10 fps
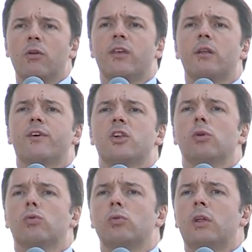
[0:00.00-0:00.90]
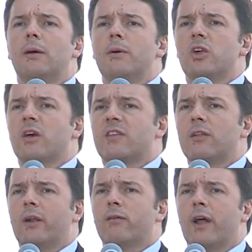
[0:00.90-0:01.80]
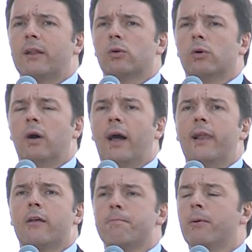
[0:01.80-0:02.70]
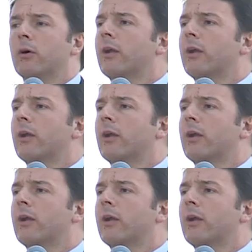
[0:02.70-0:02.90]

lo stanno facendo tutti gli amici che stanno lavorando all'Expo.